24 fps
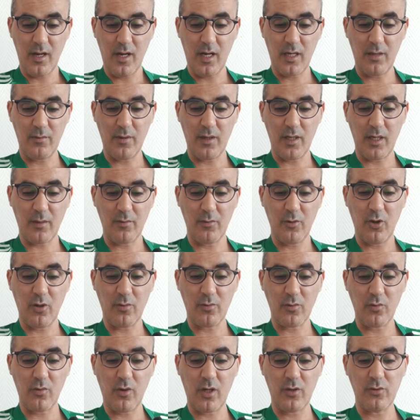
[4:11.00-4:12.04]
البالغ من
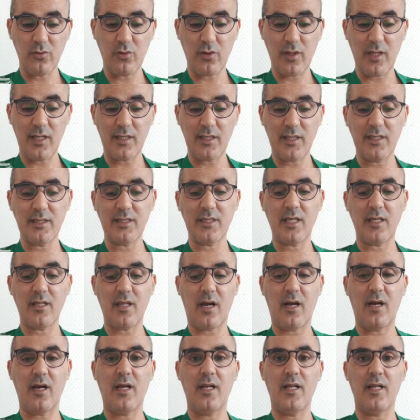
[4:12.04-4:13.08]
عمر 31
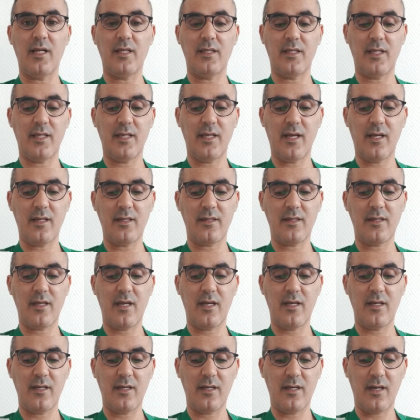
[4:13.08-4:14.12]
سنة الذي
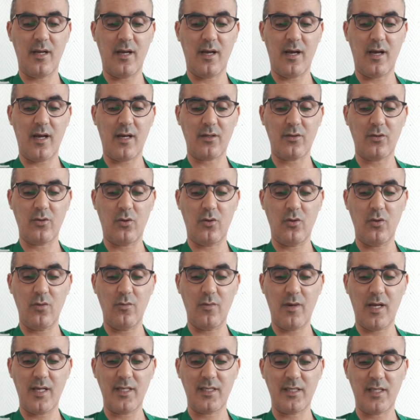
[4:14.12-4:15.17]
ينتهي عقده
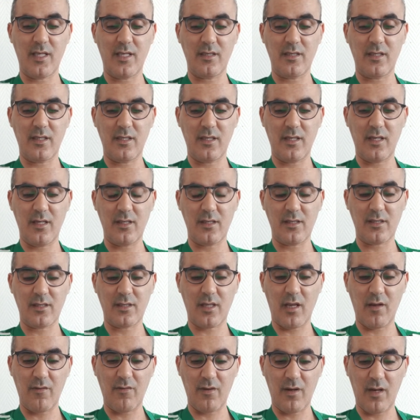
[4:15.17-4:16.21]
مع سانت تيتيان
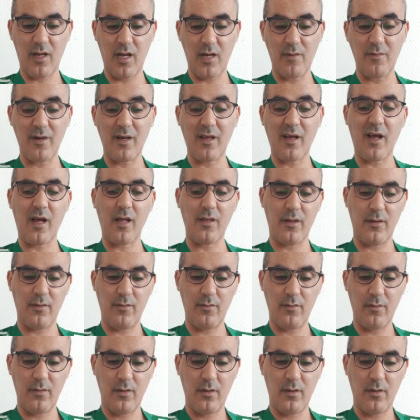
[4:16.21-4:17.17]
صيف العام القادم